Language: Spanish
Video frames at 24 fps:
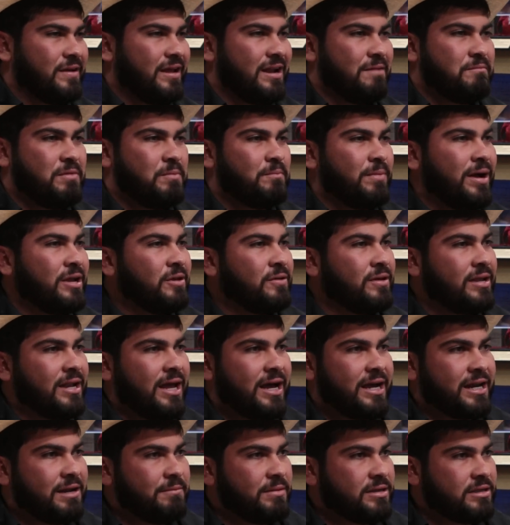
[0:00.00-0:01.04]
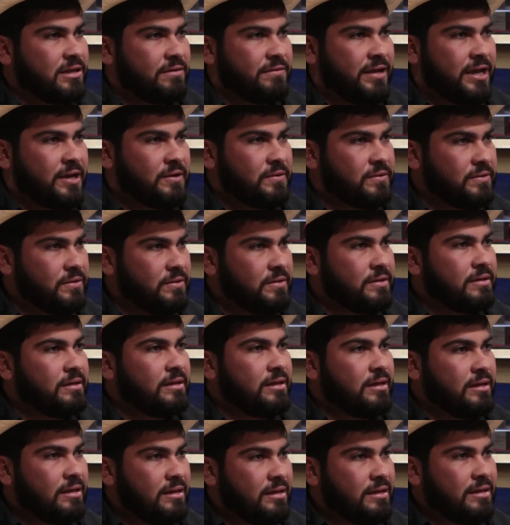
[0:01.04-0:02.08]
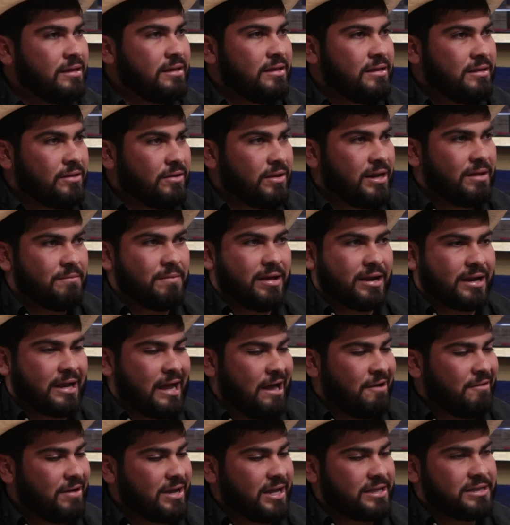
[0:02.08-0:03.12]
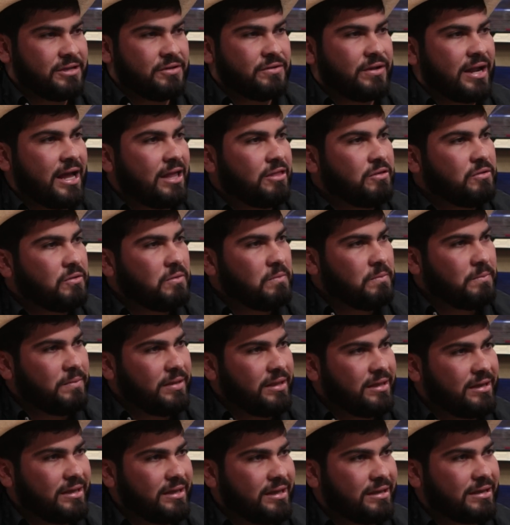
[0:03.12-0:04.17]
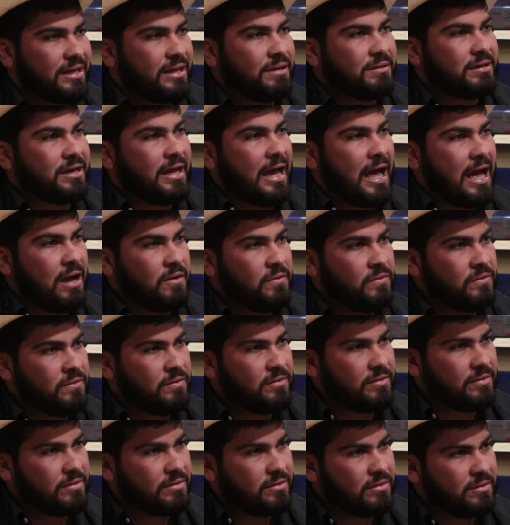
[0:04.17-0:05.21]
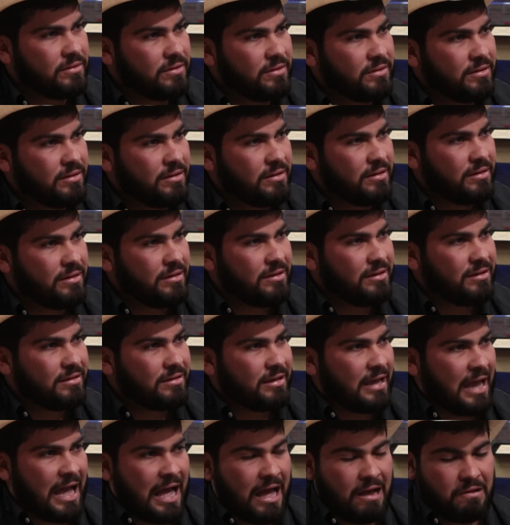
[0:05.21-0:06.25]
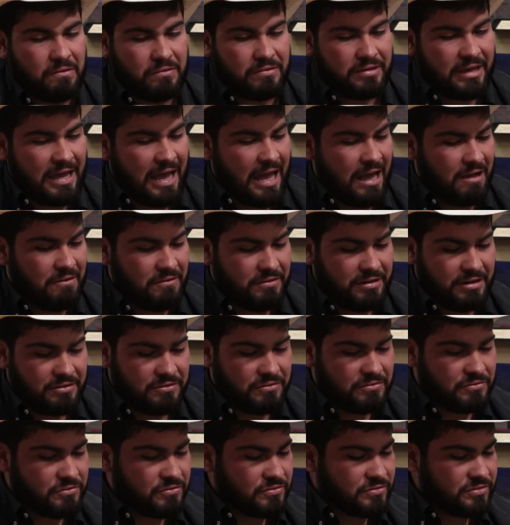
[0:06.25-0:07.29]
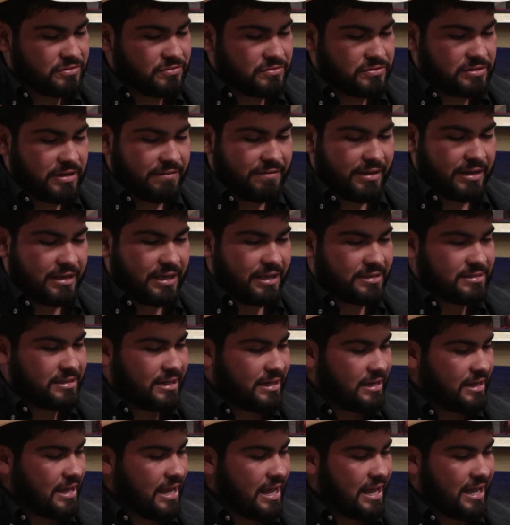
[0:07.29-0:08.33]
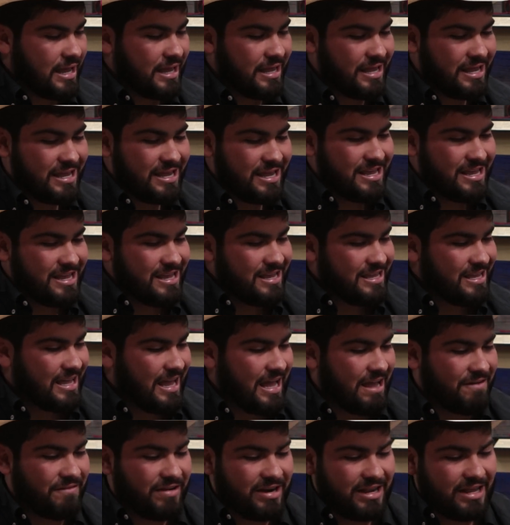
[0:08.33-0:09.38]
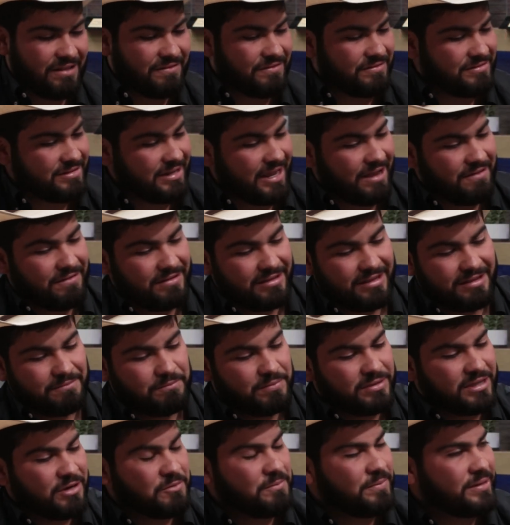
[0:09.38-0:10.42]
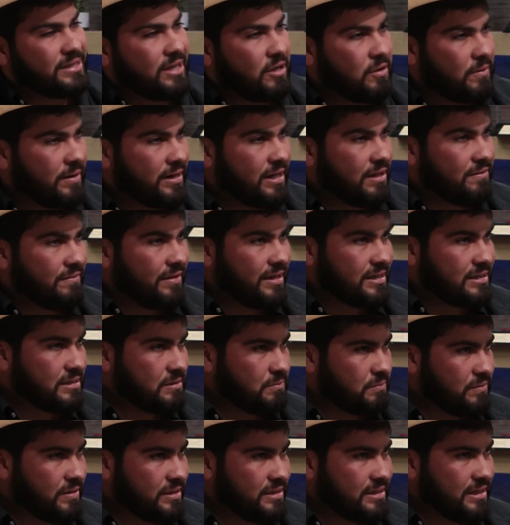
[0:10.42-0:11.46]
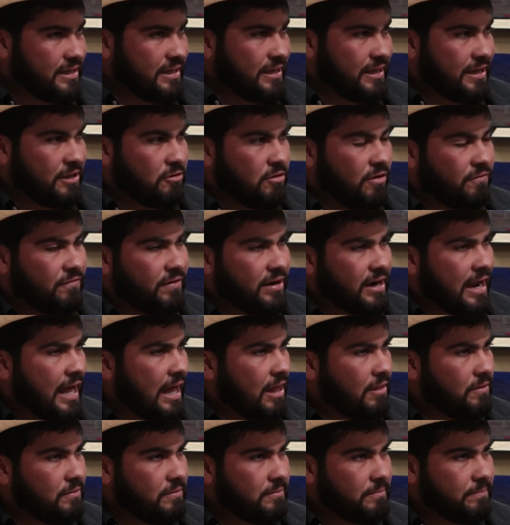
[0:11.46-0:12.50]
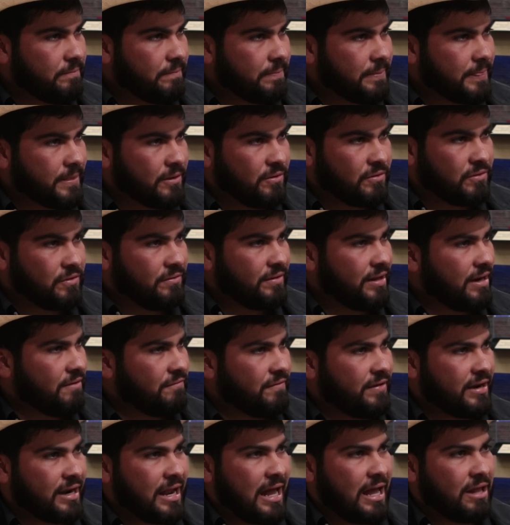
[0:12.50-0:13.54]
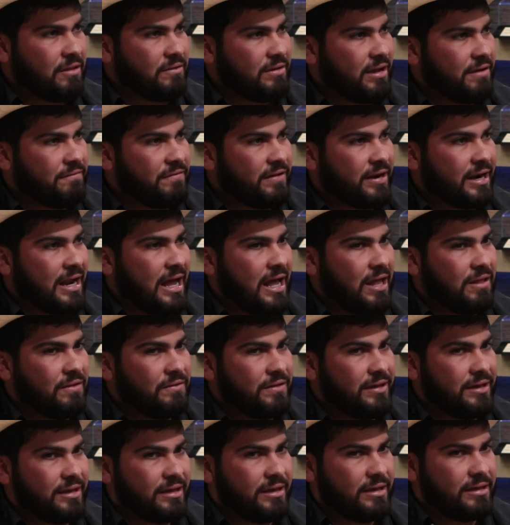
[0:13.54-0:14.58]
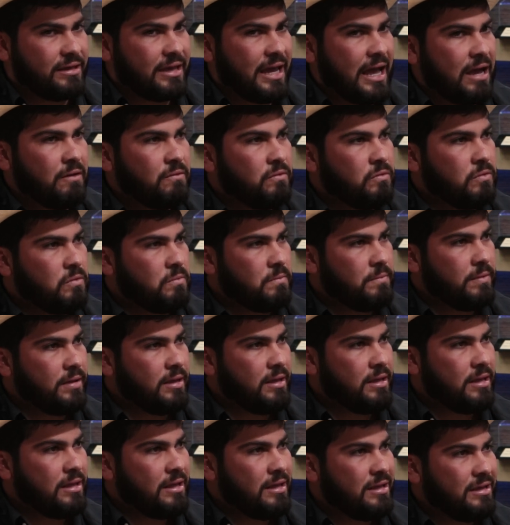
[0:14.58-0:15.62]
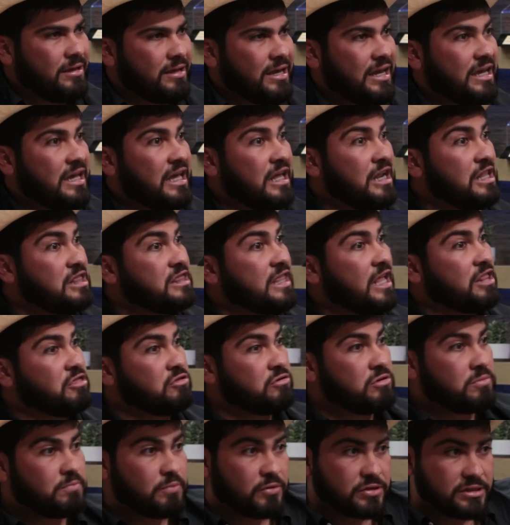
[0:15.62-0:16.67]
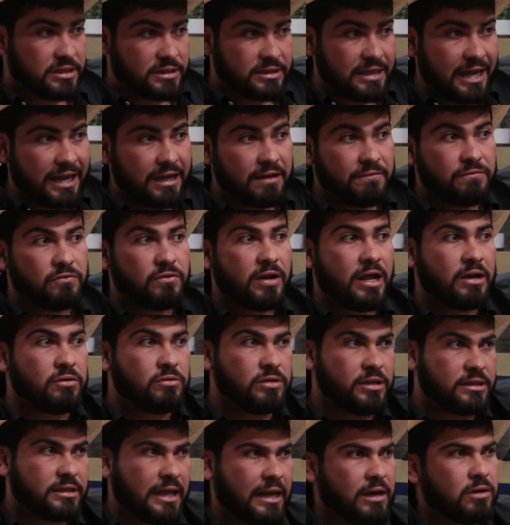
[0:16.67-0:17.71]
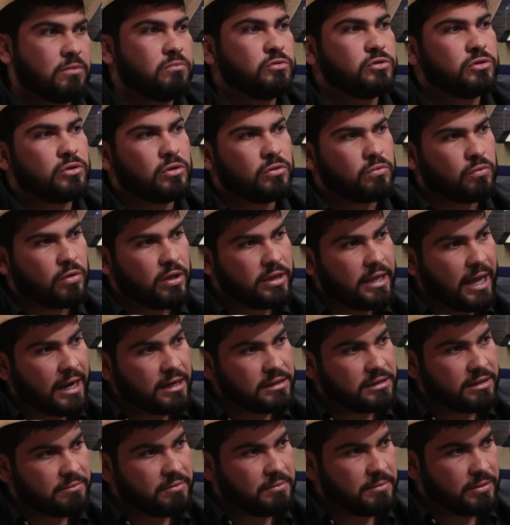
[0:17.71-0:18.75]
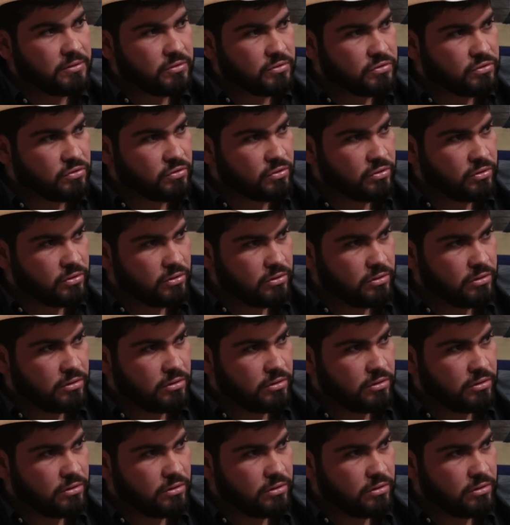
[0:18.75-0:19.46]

Era mi paño de lágrimas el viejo. Yo le marcaba casi llorando, compa, de que, qué, hago. ¿Qué hago? ¿Qué hago? Y no, no, sabía qué hacer. Ya, ya varias, ya he trompezado varias veces, pues, y, y yo aferrado. Yo soy bien aferrado y aferrado. ¿Y qué hago, compa? que quieren tanto de porcentaje fulano de tal, ¿cómo se los voy a dar? Si a mí me costó.